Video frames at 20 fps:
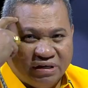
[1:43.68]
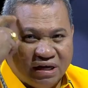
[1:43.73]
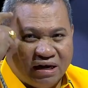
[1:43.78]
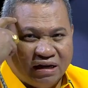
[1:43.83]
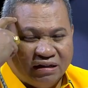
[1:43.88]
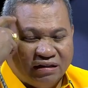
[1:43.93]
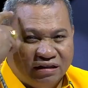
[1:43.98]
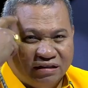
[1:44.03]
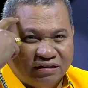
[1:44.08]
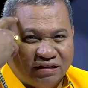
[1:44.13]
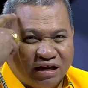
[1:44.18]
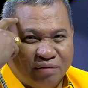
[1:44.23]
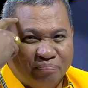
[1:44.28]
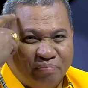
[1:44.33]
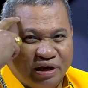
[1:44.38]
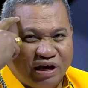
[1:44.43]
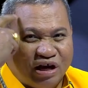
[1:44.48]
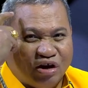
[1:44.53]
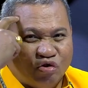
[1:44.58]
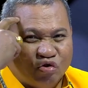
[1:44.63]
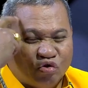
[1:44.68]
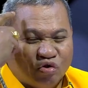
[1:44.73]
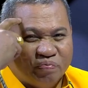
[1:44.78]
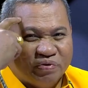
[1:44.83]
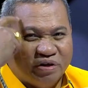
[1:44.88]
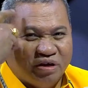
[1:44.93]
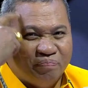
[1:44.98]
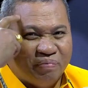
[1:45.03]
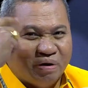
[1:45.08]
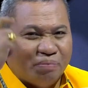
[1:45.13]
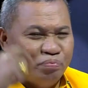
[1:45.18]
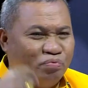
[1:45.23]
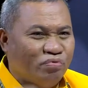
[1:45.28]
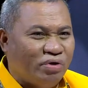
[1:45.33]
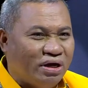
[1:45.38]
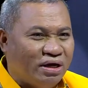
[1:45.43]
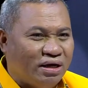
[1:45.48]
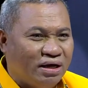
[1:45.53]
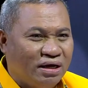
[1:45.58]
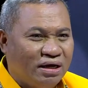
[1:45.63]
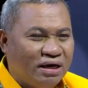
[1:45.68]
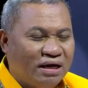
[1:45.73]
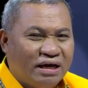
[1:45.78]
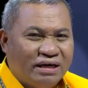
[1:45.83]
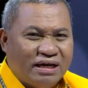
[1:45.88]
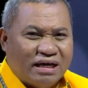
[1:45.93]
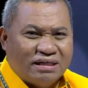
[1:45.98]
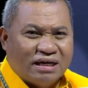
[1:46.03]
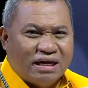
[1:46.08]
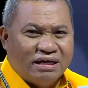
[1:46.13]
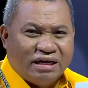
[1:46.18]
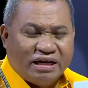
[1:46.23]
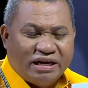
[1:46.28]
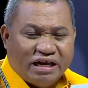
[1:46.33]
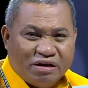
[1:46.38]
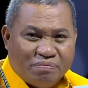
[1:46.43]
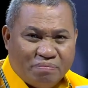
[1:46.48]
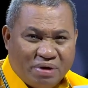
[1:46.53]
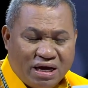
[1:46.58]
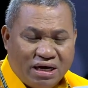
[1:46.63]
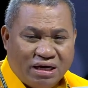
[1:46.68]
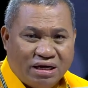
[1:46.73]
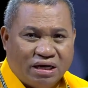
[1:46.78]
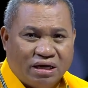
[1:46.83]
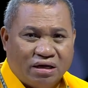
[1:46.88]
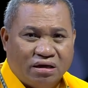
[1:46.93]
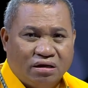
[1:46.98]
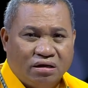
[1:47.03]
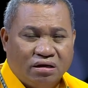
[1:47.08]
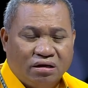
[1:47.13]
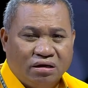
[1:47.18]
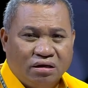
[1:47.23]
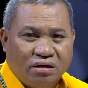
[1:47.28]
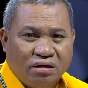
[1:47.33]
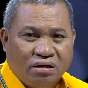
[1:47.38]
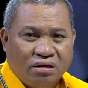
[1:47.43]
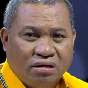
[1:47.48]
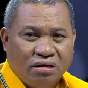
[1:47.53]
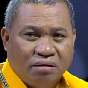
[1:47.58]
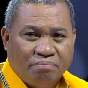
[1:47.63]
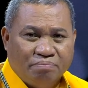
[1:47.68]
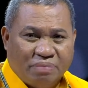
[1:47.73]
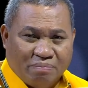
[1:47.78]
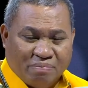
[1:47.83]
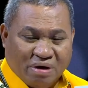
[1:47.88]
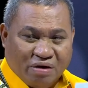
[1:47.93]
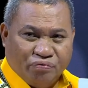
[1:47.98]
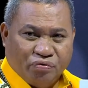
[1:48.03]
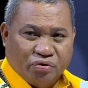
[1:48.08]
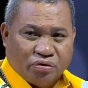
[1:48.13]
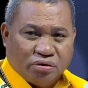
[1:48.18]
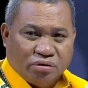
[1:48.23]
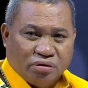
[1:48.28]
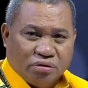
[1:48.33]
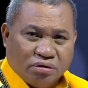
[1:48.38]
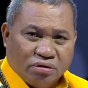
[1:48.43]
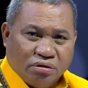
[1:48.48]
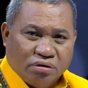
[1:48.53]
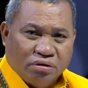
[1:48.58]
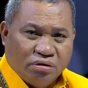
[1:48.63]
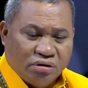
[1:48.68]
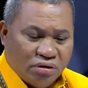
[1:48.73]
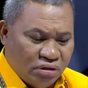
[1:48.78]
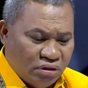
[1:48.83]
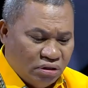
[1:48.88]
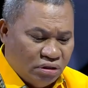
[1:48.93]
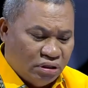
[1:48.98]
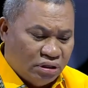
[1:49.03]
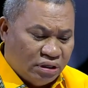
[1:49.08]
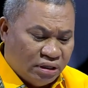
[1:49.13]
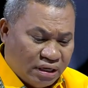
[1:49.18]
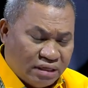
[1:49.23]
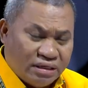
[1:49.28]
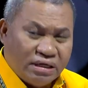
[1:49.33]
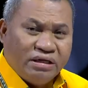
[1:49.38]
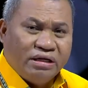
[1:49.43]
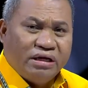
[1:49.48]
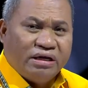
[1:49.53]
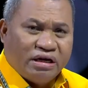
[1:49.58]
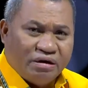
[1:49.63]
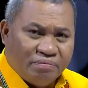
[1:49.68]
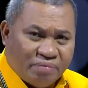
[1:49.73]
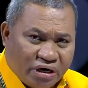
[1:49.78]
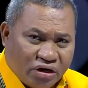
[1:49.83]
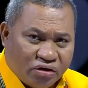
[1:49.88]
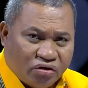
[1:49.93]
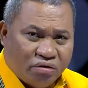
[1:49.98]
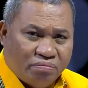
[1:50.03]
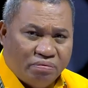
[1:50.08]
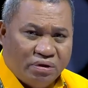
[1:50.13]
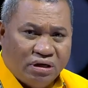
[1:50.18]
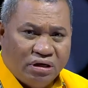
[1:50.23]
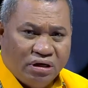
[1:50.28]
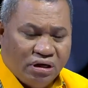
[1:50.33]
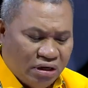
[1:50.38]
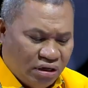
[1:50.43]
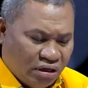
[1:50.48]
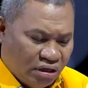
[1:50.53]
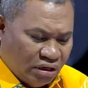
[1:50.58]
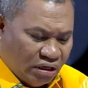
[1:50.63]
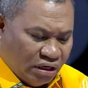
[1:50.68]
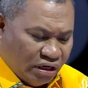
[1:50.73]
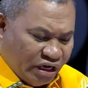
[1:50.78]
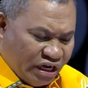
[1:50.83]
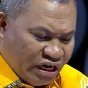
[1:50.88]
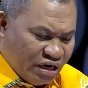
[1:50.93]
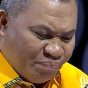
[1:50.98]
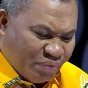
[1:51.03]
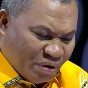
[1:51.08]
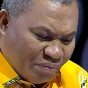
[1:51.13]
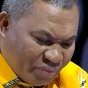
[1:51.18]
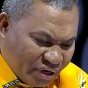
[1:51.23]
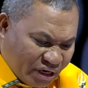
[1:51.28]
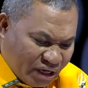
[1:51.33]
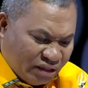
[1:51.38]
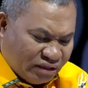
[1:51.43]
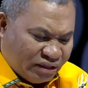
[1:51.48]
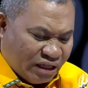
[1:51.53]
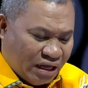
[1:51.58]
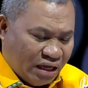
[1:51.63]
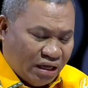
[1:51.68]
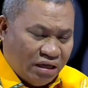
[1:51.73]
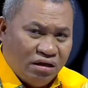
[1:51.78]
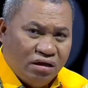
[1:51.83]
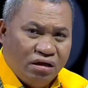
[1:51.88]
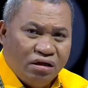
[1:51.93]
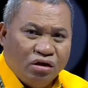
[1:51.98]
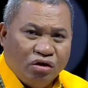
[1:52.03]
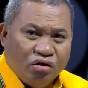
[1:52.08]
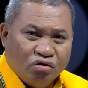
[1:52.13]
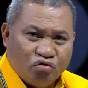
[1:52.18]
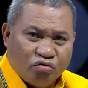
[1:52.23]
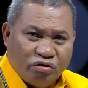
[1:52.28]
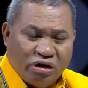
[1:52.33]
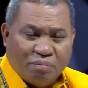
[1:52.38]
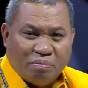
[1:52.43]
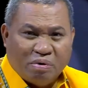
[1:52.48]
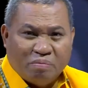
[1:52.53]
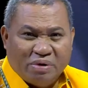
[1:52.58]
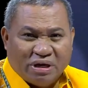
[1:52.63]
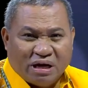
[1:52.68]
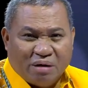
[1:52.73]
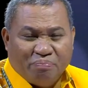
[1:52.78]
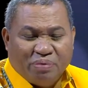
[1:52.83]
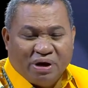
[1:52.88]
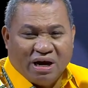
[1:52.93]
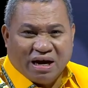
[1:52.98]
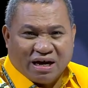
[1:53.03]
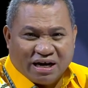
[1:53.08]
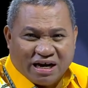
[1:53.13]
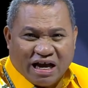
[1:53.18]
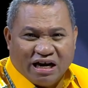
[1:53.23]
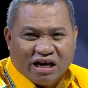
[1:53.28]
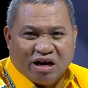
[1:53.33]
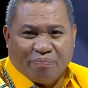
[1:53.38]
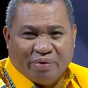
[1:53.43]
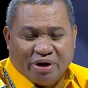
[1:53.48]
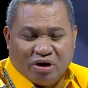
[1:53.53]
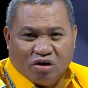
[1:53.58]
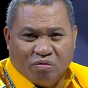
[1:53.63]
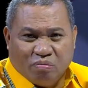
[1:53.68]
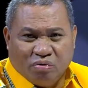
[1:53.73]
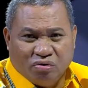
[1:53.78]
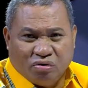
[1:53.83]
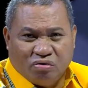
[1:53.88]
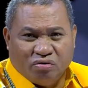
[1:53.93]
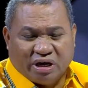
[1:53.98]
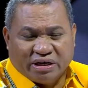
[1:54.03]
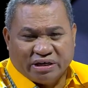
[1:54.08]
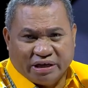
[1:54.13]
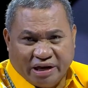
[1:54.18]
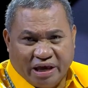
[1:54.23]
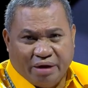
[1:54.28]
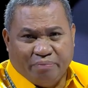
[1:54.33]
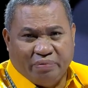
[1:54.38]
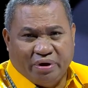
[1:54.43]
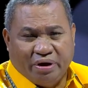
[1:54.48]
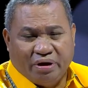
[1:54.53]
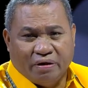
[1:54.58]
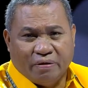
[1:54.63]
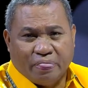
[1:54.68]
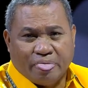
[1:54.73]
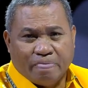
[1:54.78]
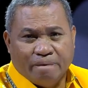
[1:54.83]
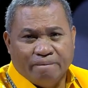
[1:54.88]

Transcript: bicara tentang mega korupsi di Papua? Dasarnya dari mana? Pak Mahfud, dasarnya dari mana coba? Ini pemerintah sudah memberikan penghargaan kepada Gubernur Lukas NMB.